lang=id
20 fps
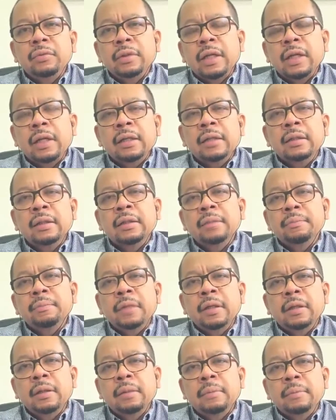
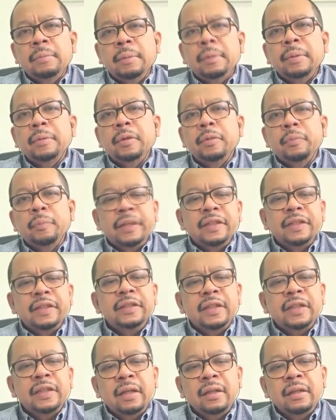undang-undang eh, apa pemilu
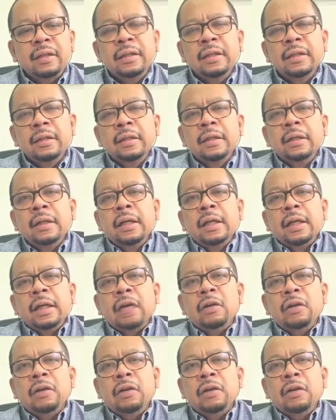presiden. Hmm.